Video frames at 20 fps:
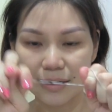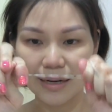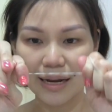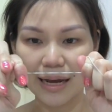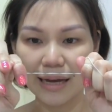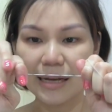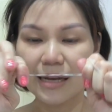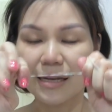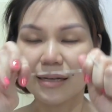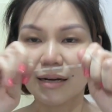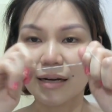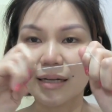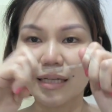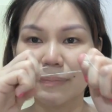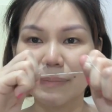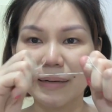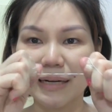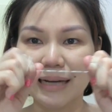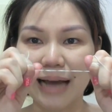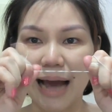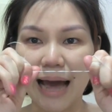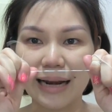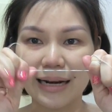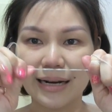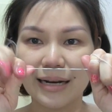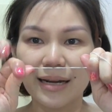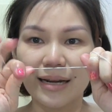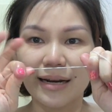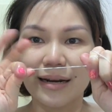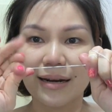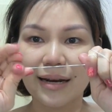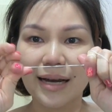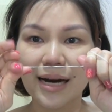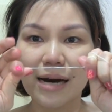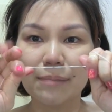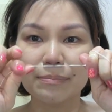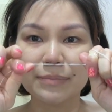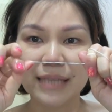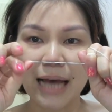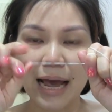นะก็คือเป็นการ
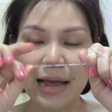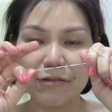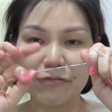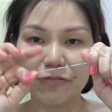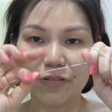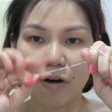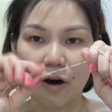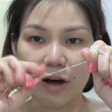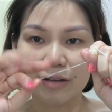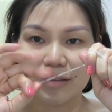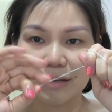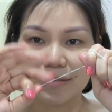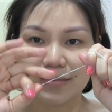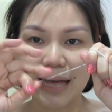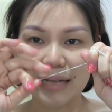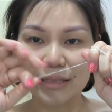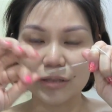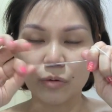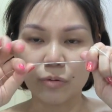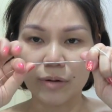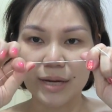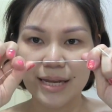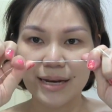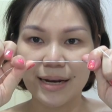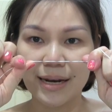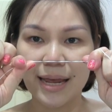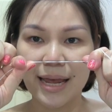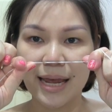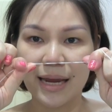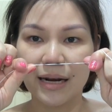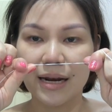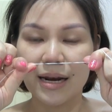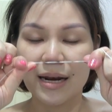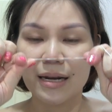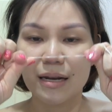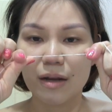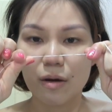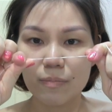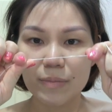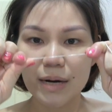เริ่มใช้ฟลอสตั้งแต่ตรงนี้นั่นเอง
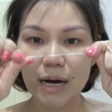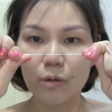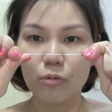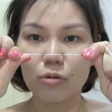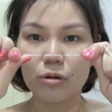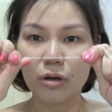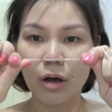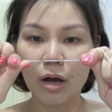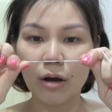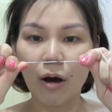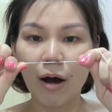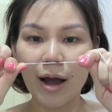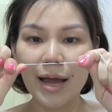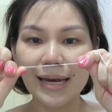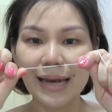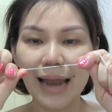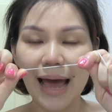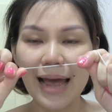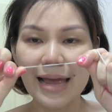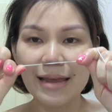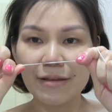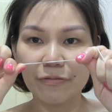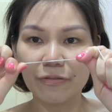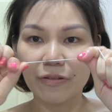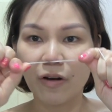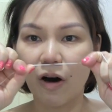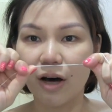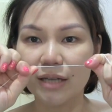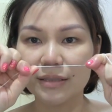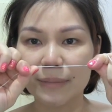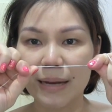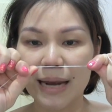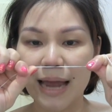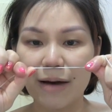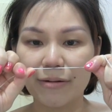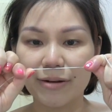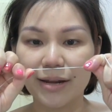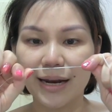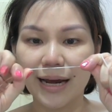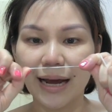แล้วเมื่อคุณค่อยๆไล่ฟลอสไป
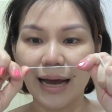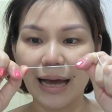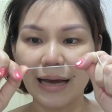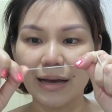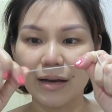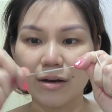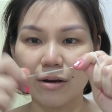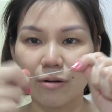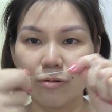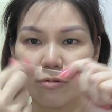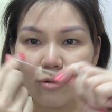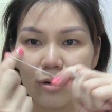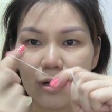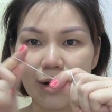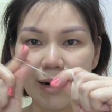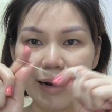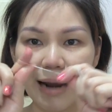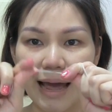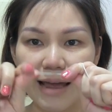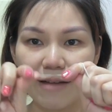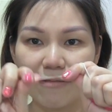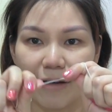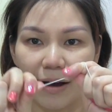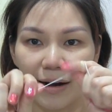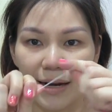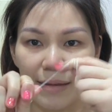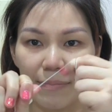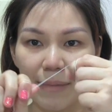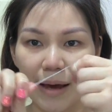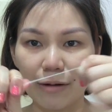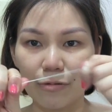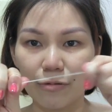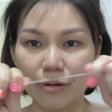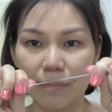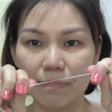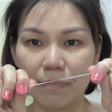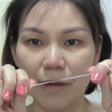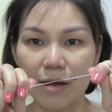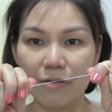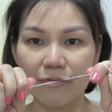แล้วเนี่ยนะคะคุณก็ไล่ฝั่งนี้มาคุณ
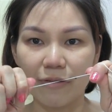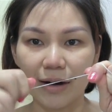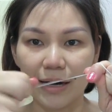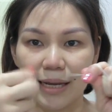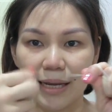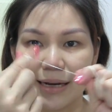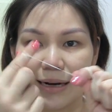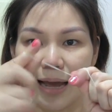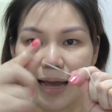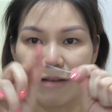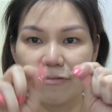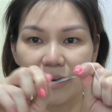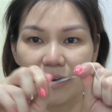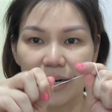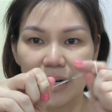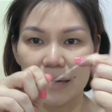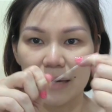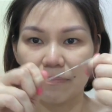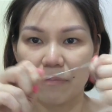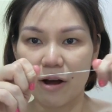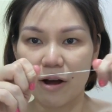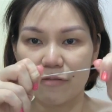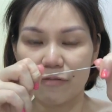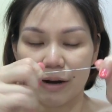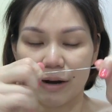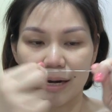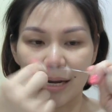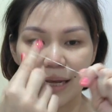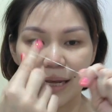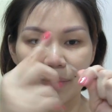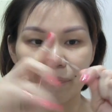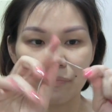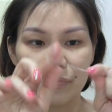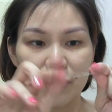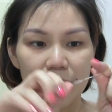ก็ปล่อยฝั่งนี้ ไล่ฝั่งนี้ปล่อยฝั่งนี้